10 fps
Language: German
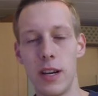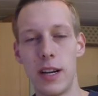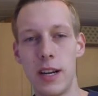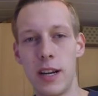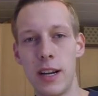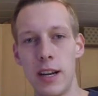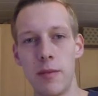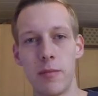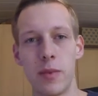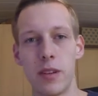
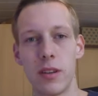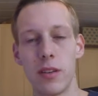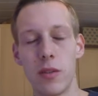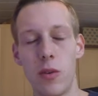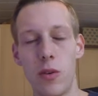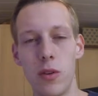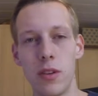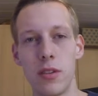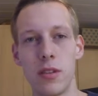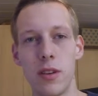Ähm,
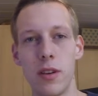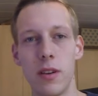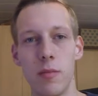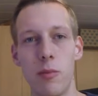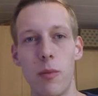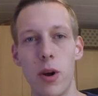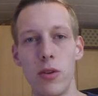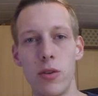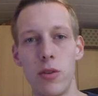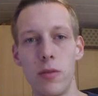und
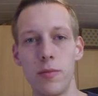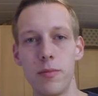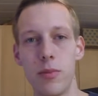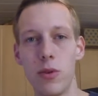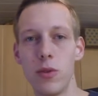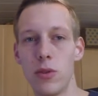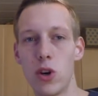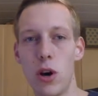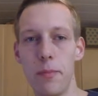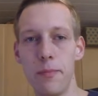
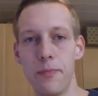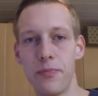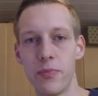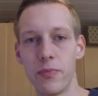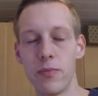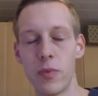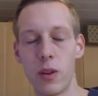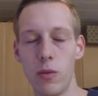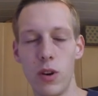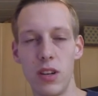momondo.com
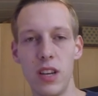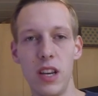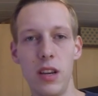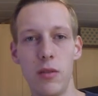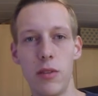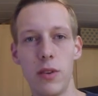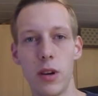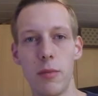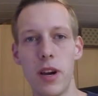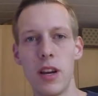oder de oder wie
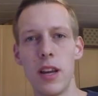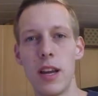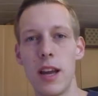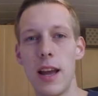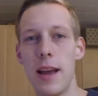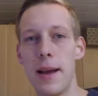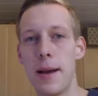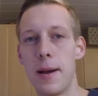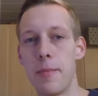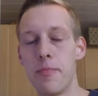auch immer.
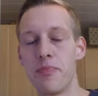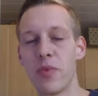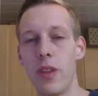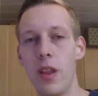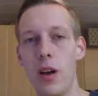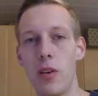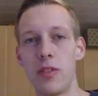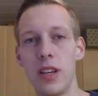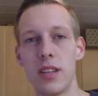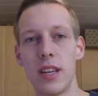Ähm, auf
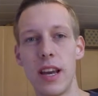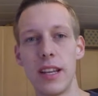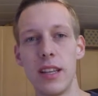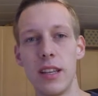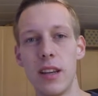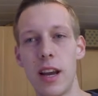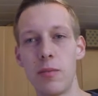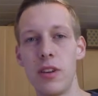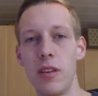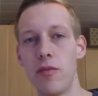den Seiten
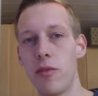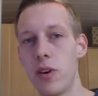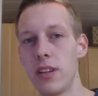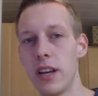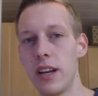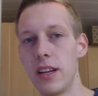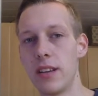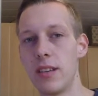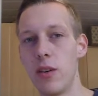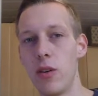habt ihr den Vorteil,
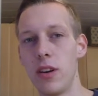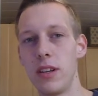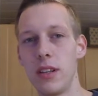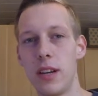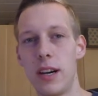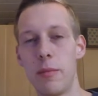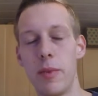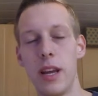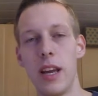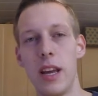dass ihr euch
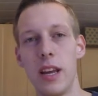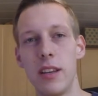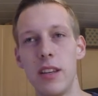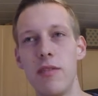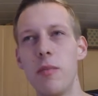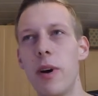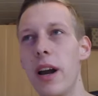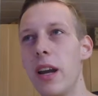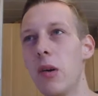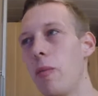ähm, nicht wie
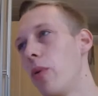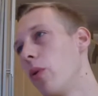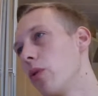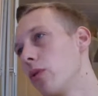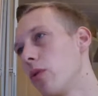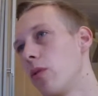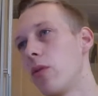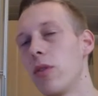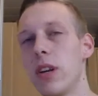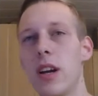bei
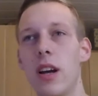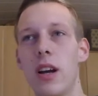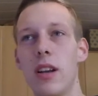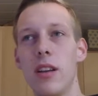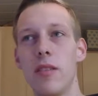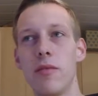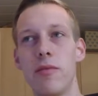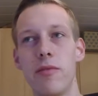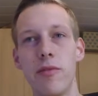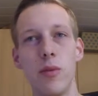Opodo oder
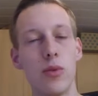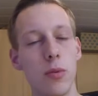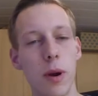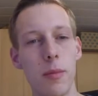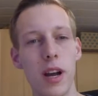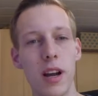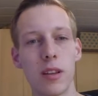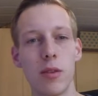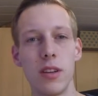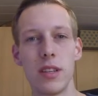
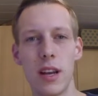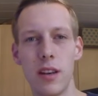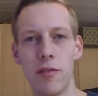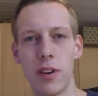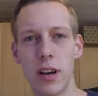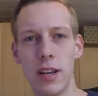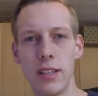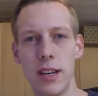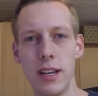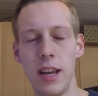Flugsupermarkt oder diese anderen
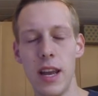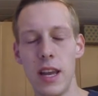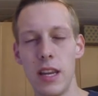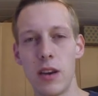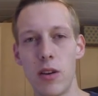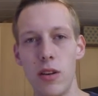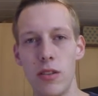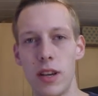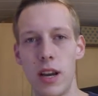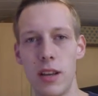Vergleichsseiten. Ihr könnt
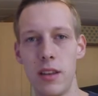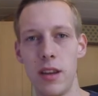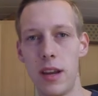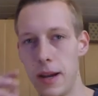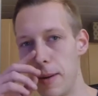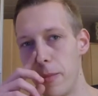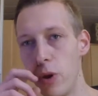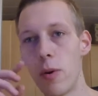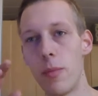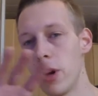euch da einen ähm,
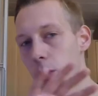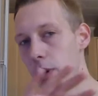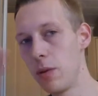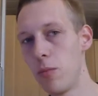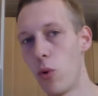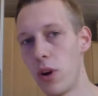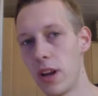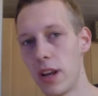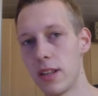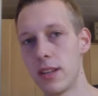Überblick über den
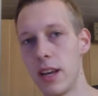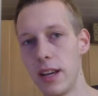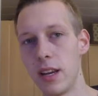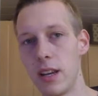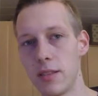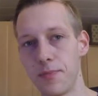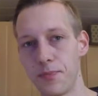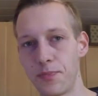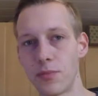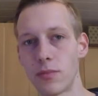Monat anzeigen lassen.
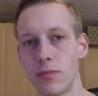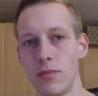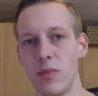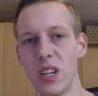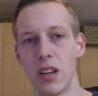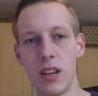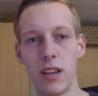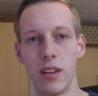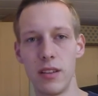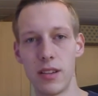
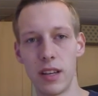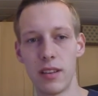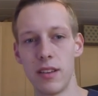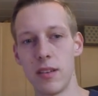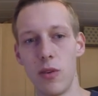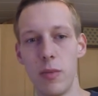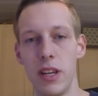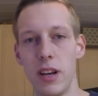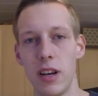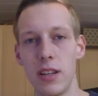Äh, ich zeige das jetzt auch mal
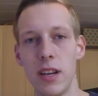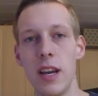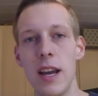hier gleich.